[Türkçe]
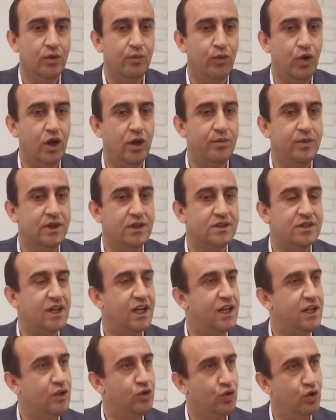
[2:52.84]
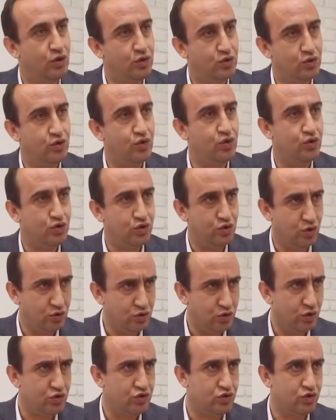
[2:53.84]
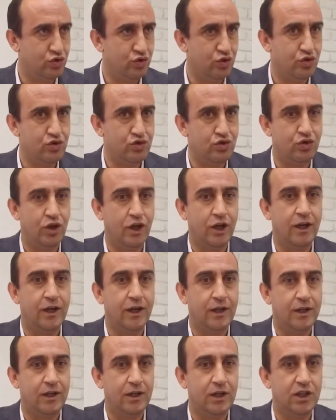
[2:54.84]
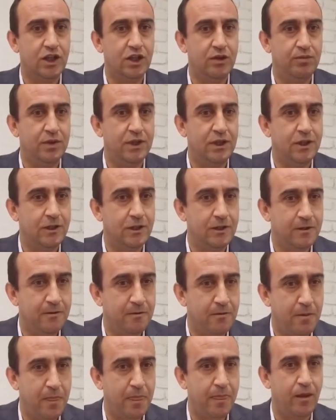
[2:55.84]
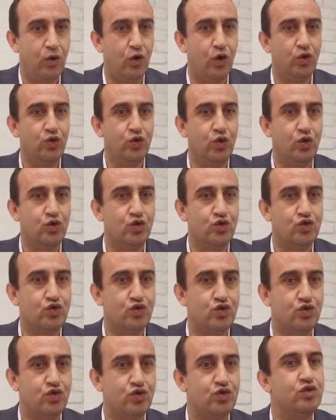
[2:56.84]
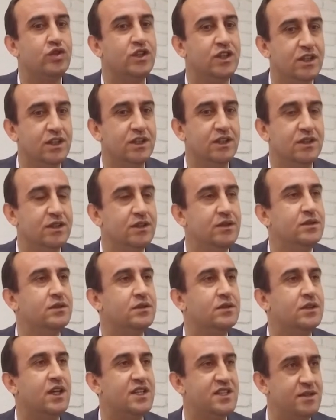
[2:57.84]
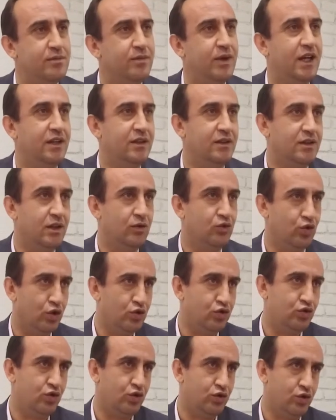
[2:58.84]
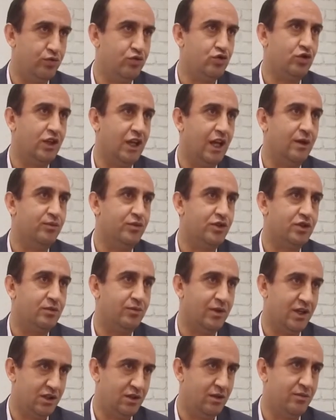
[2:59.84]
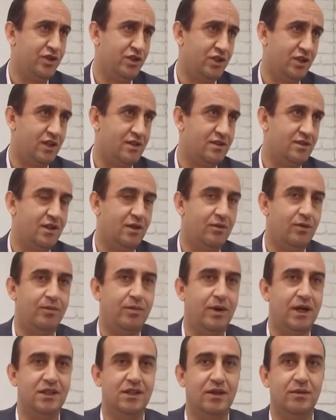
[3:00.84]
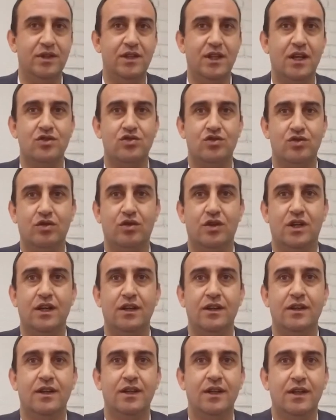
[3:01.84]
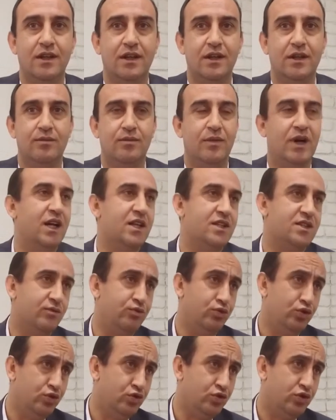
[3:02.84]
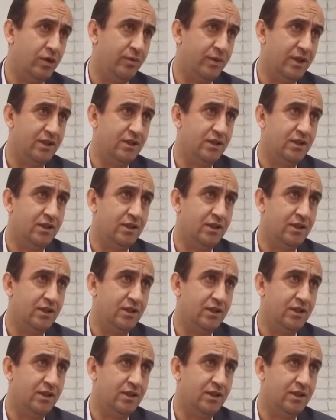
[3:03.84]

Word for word: Böyle bir tarih yolunu, kültür yolunu oluşturuyoruz. 2019 yılının Kasım ayında 4 tur otobüsü gelmişti. Başlamıştık aslında ama pandemiden sonra maalesef bunu yürütemedik.